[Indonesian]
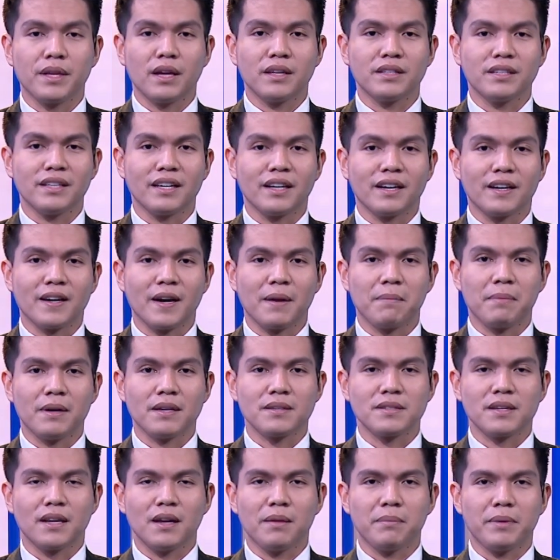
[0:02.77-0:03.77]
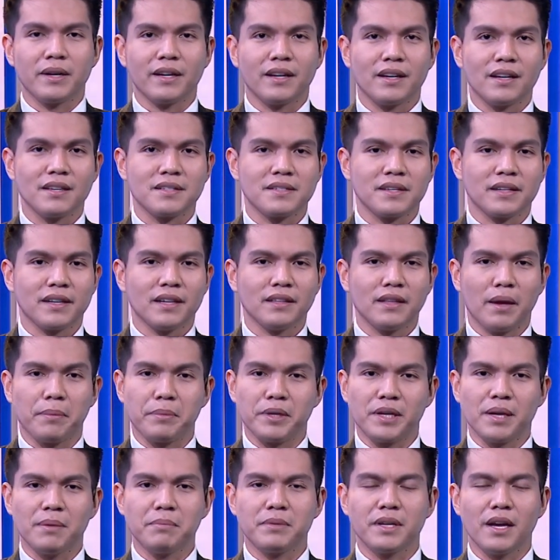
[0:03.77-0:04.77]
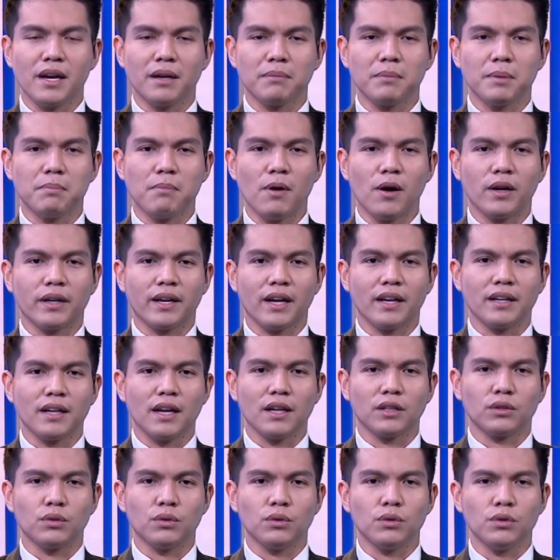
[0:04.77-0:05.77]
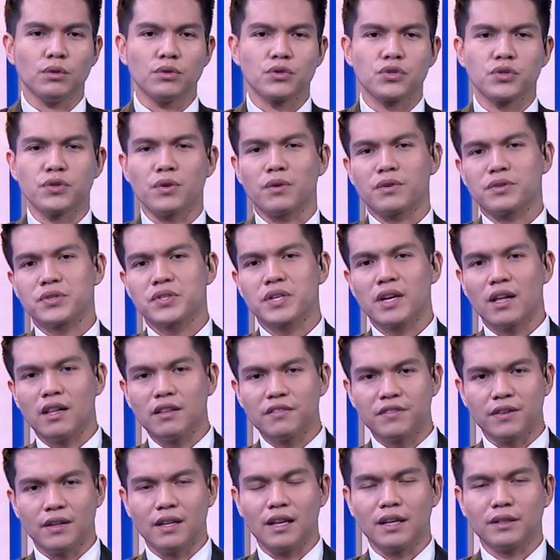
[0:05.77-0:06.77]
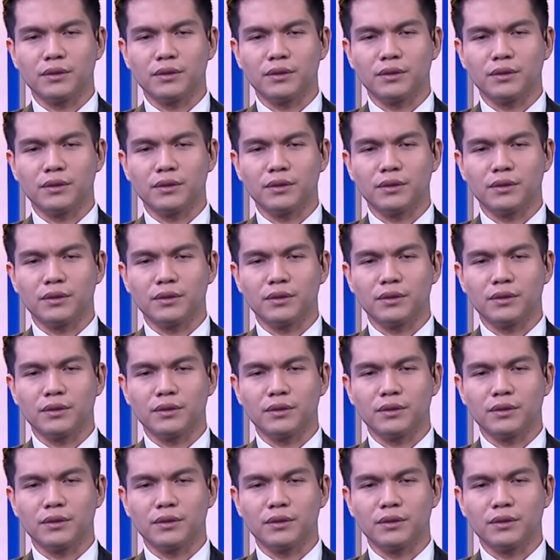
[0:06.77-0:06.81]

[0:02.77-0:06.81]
penyanyi rap asal Amerika Serikat Eminem yang membawakan lagu Lose Yourself,